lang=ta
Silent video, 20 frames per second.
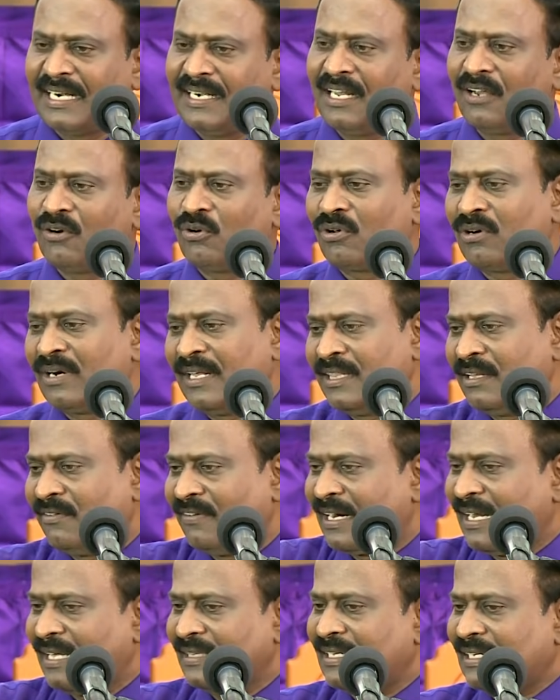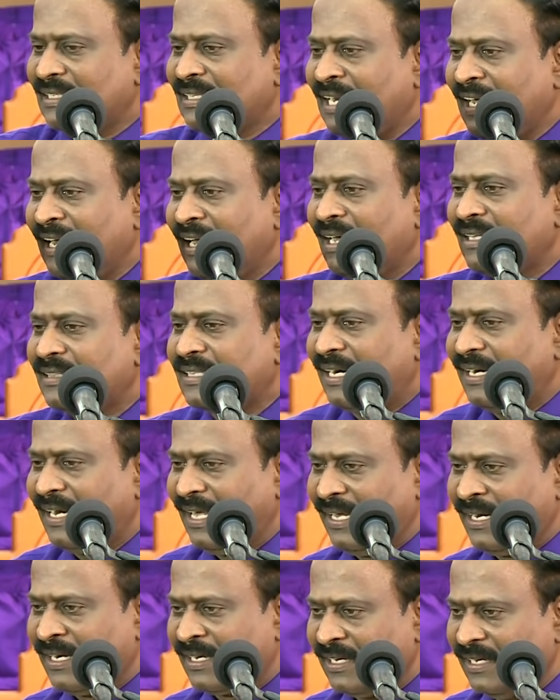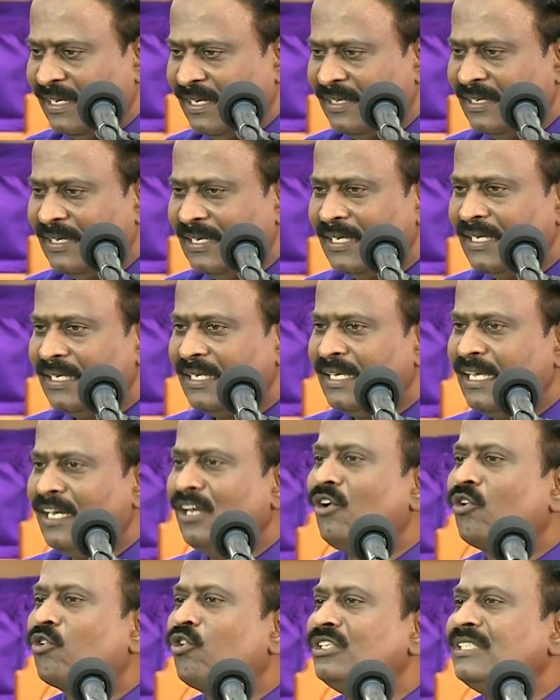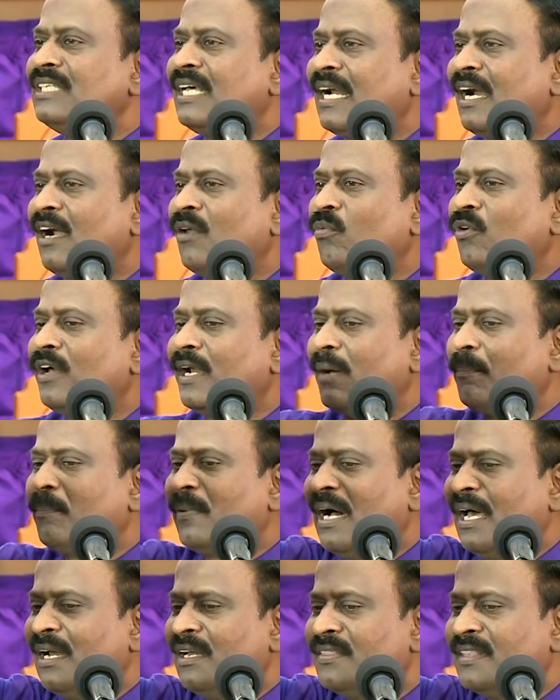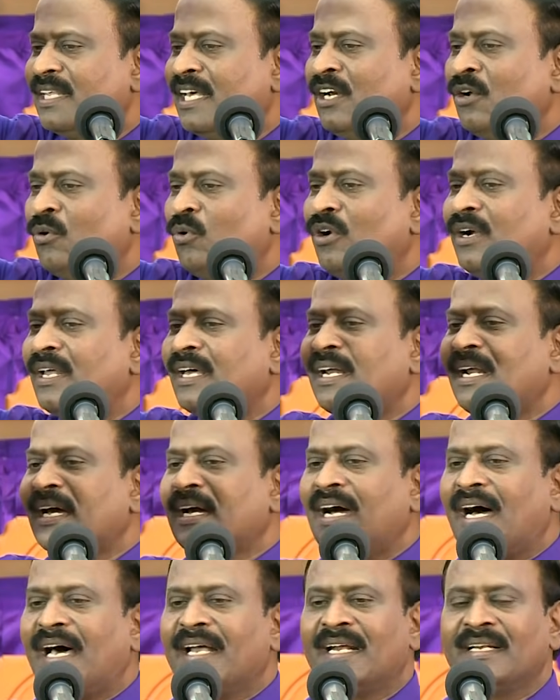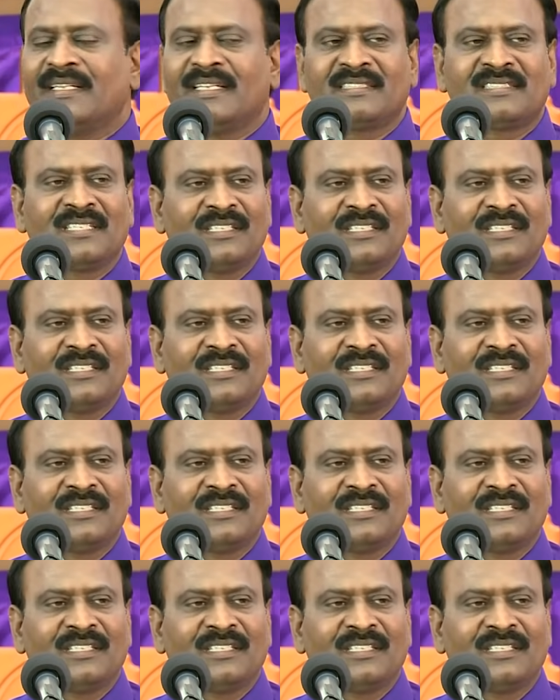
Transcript: தண்ணி கொடுக்கணும் இந்த வனாந்திரத்தில் எங்கே தண்ணி இருக்குது இன்னும் கொஞ்ச நாள் போனால் பாலுந்தேனும் ஓடுகிற காணான்